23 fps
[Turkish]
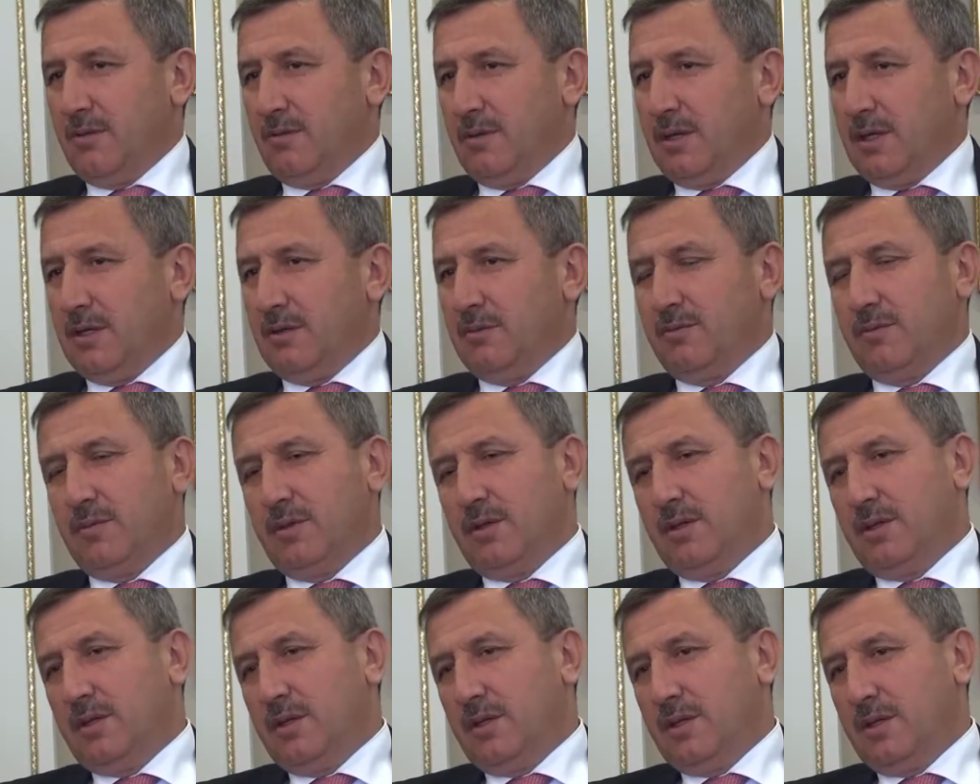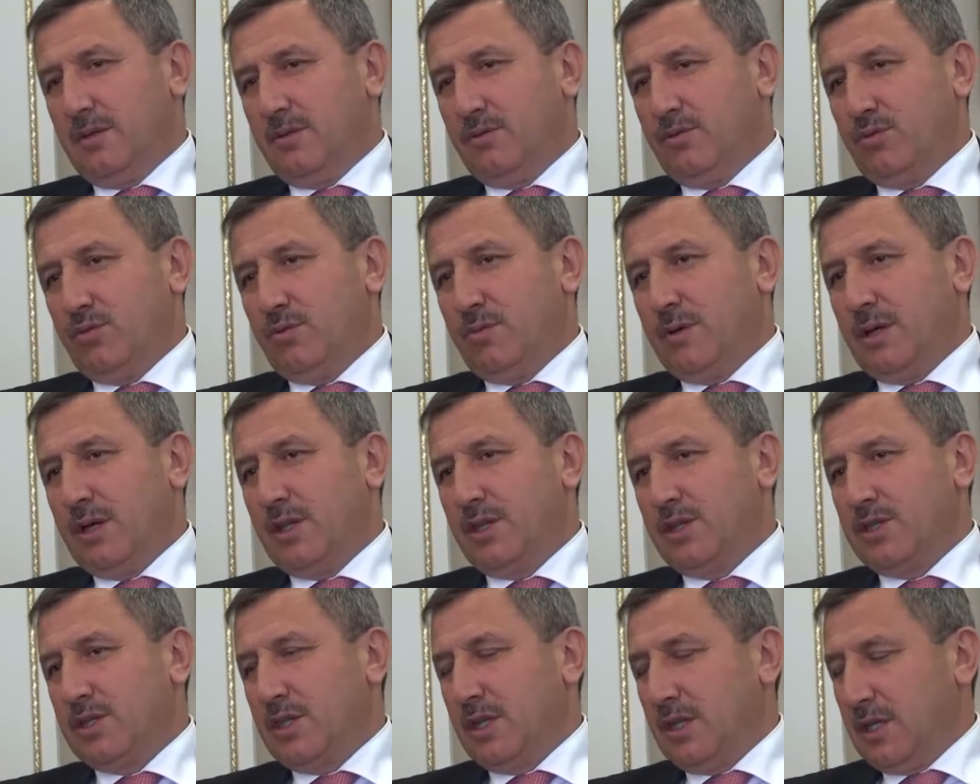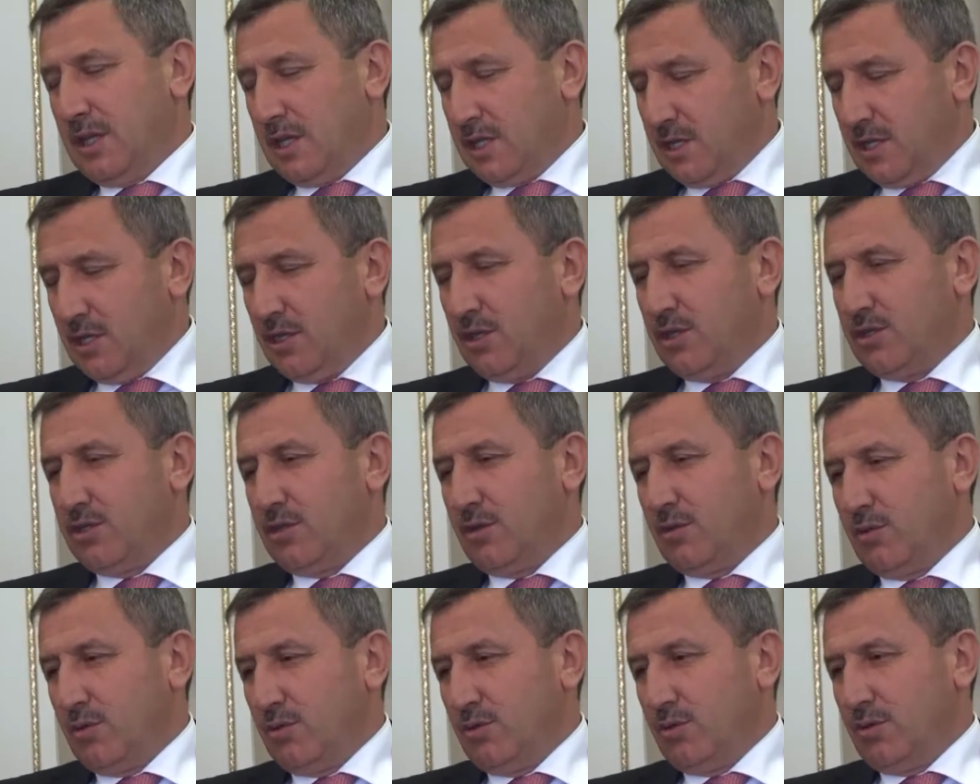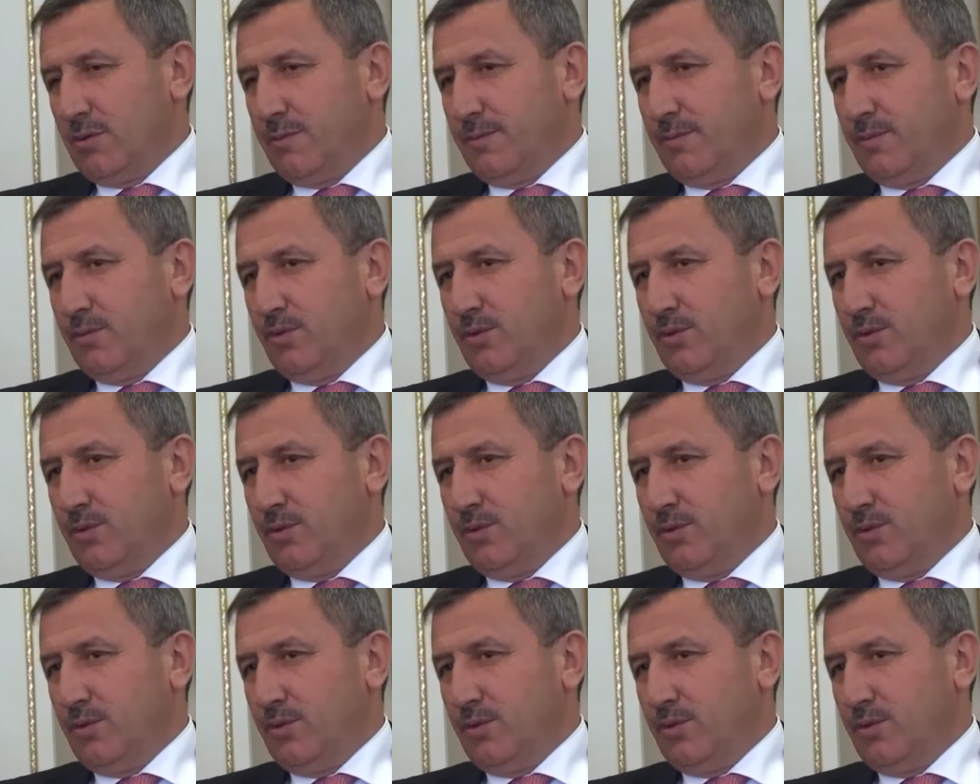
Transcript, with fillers: Ben e, tüm arkadaşlara gerçekten teşekkür ediyorum.